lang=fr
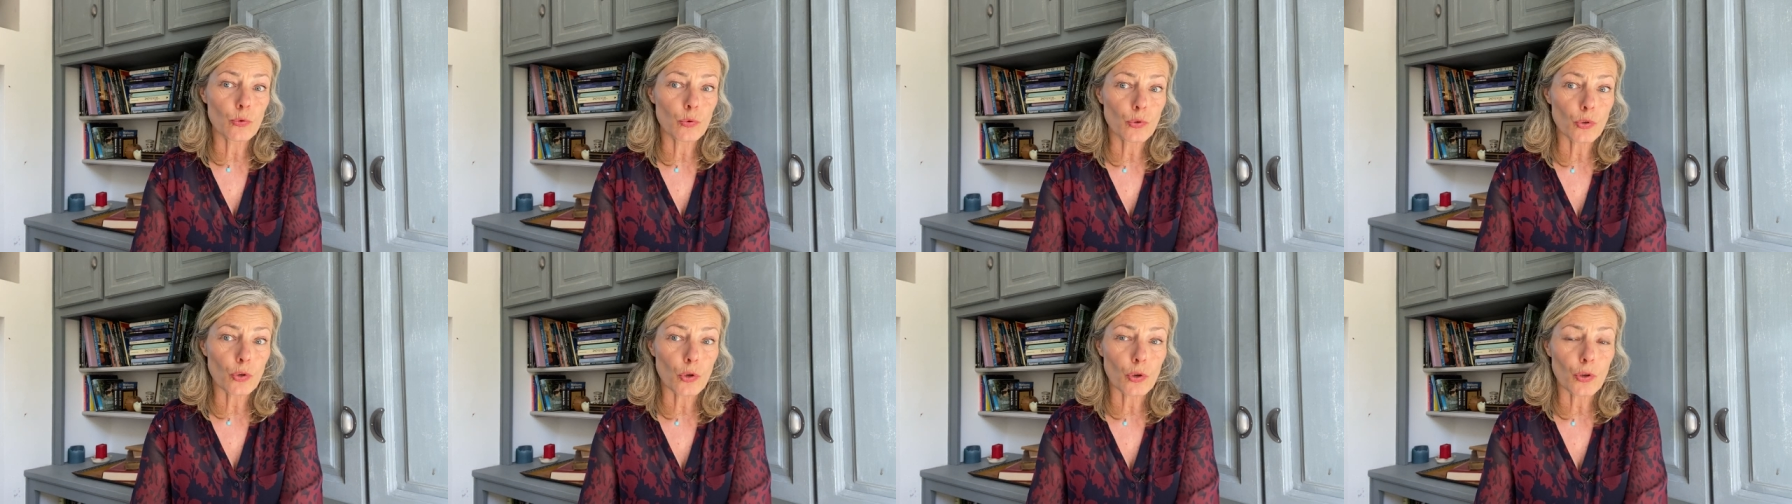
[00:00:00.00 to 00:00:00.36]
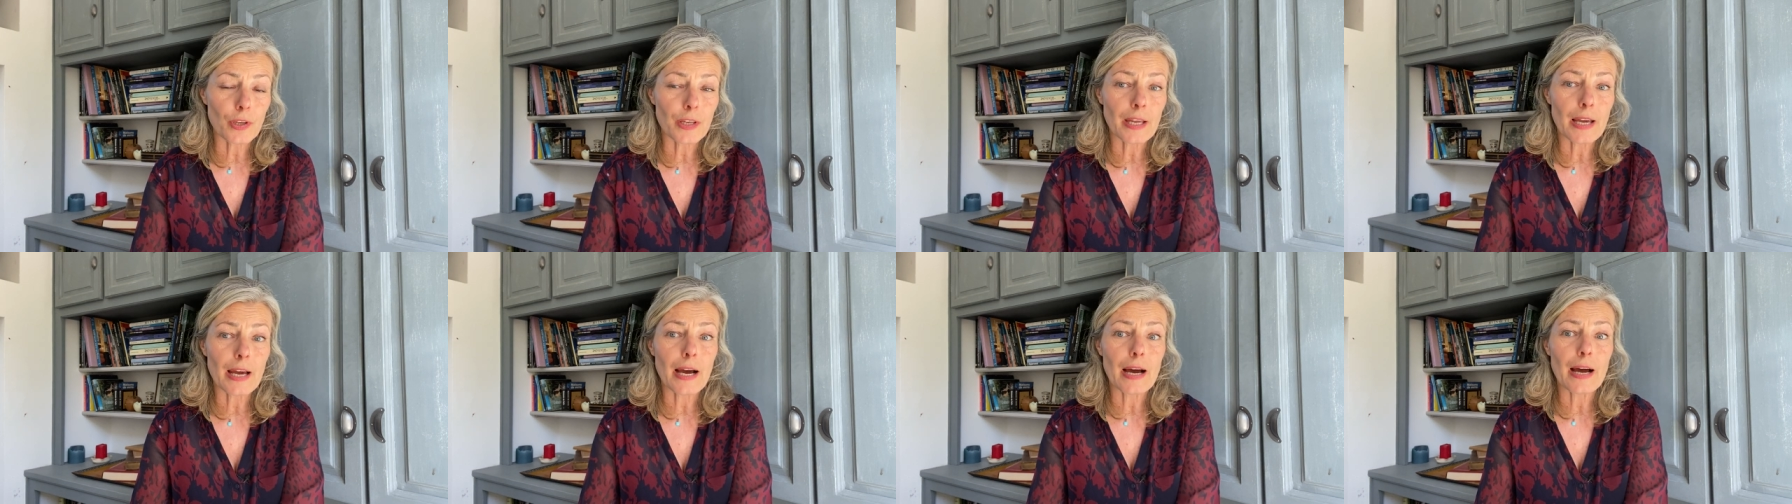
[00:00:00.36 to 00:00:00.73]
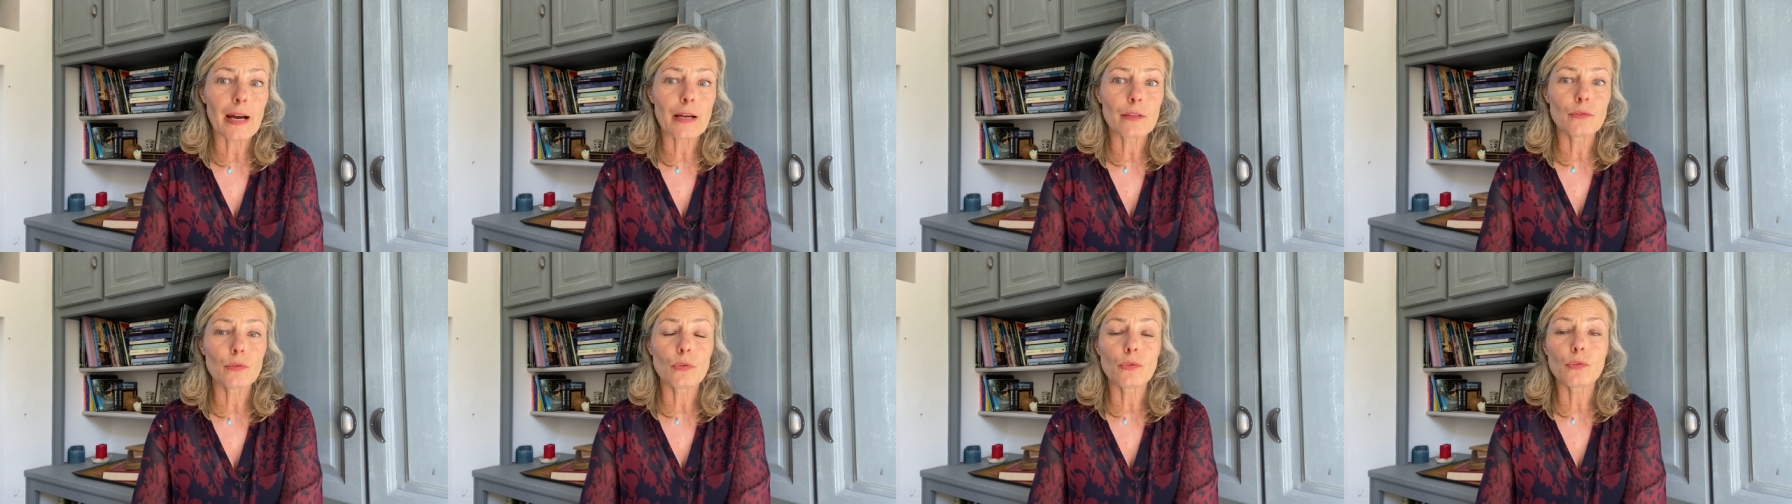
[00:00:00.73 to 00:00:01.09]
autre
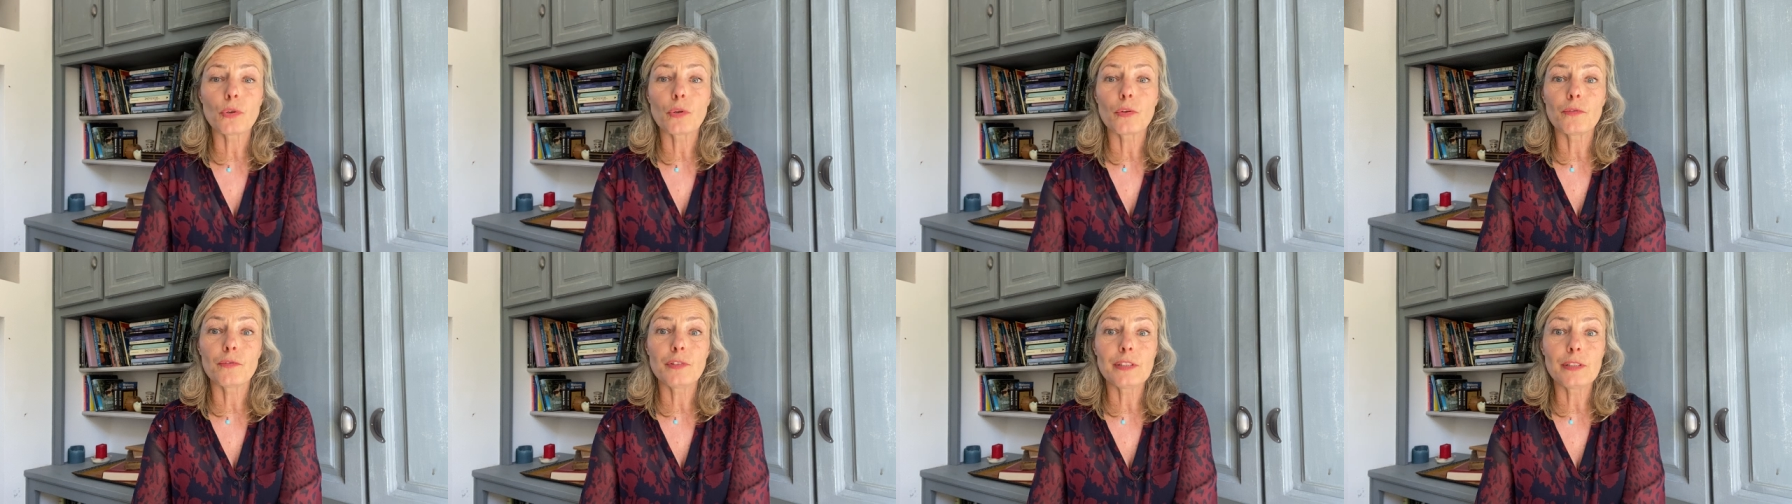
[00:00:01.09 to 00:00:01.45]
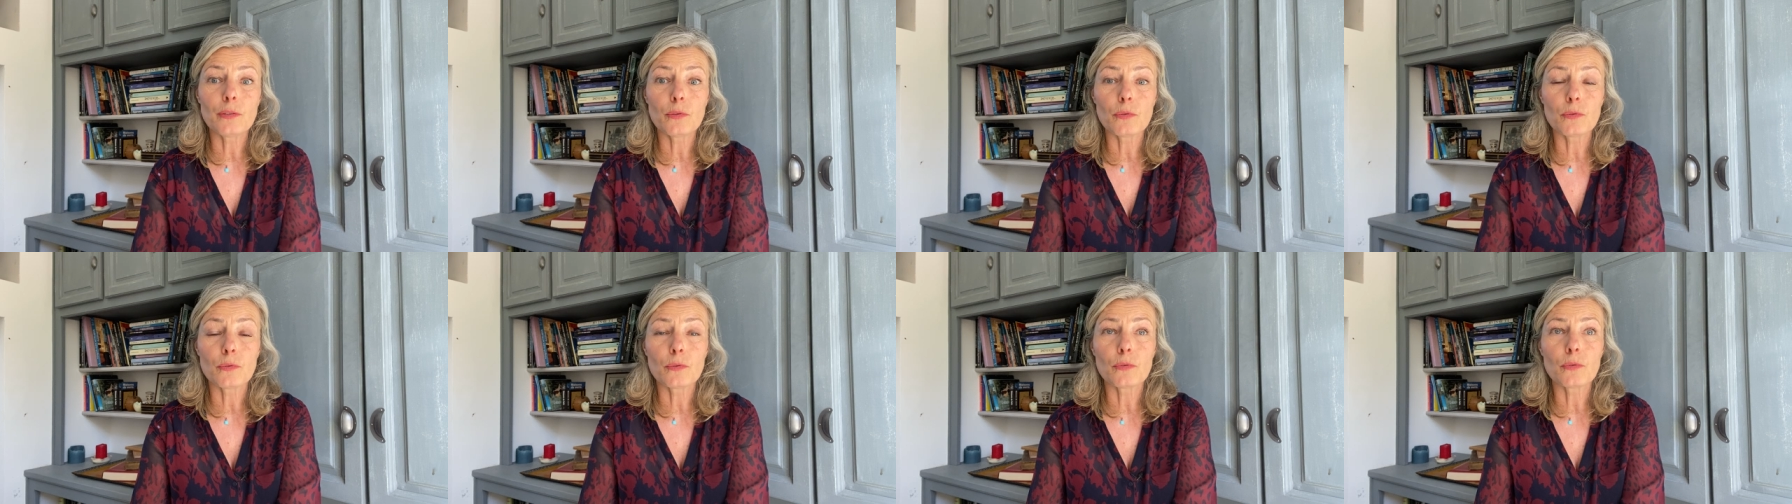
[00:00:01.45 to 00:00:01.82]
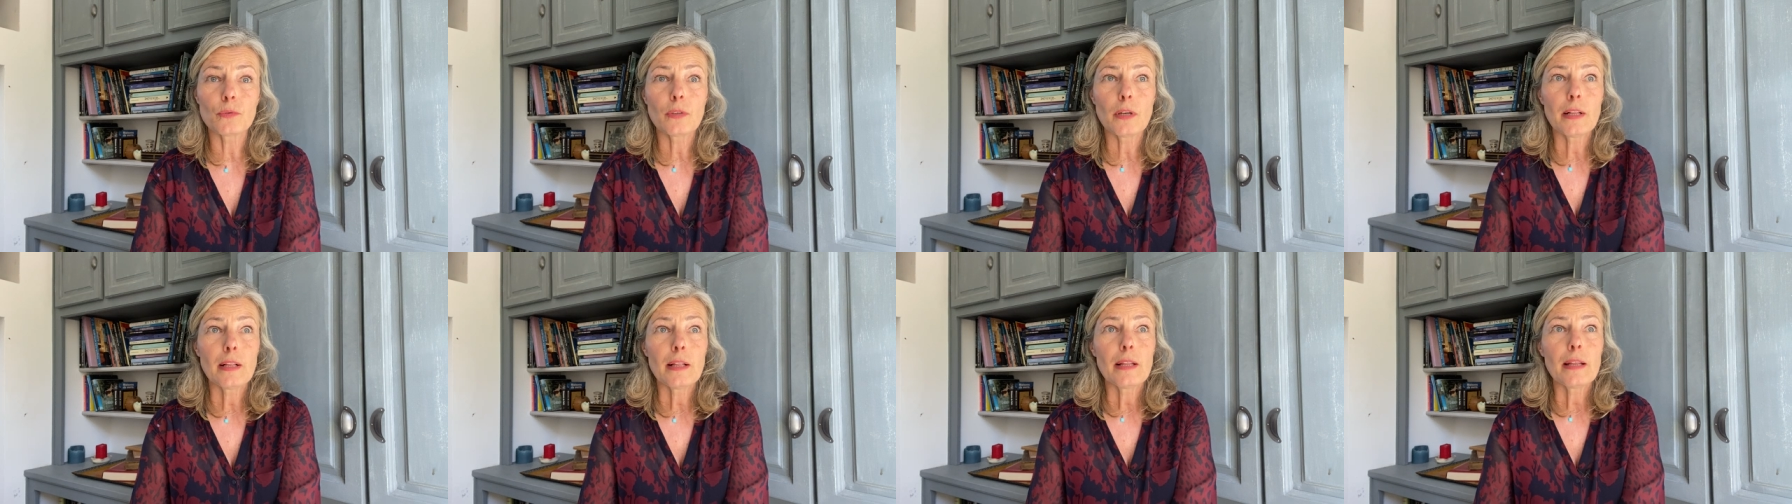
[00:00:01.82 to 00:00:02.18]
regard, une autre vision,